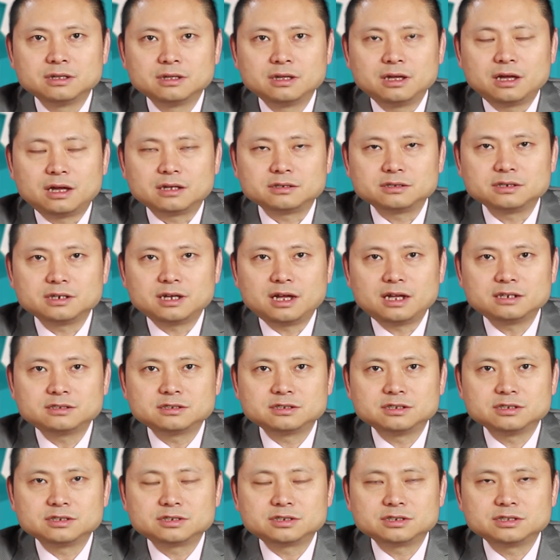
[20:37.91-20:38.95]
啊，这个阿舍
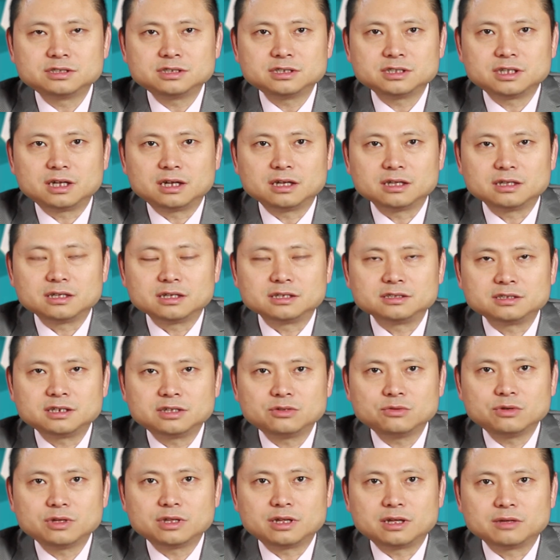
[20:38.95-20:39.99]
利石器呢也相
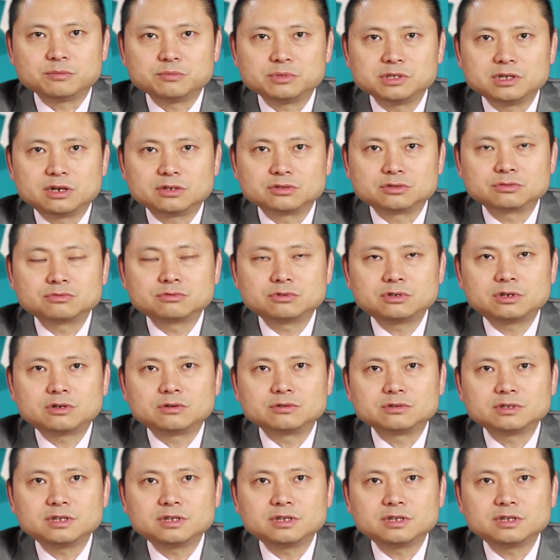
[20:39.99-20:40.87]
对呢比较粗陋，